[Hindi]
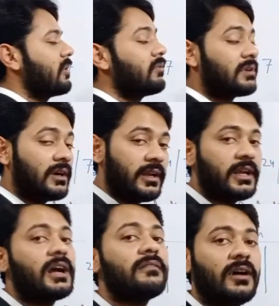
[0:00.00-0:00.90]
पे कोई डंडे
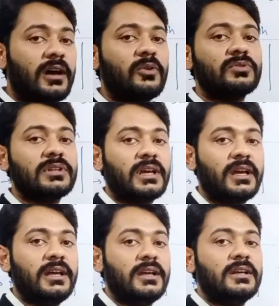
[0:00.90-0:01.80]
का वार होता है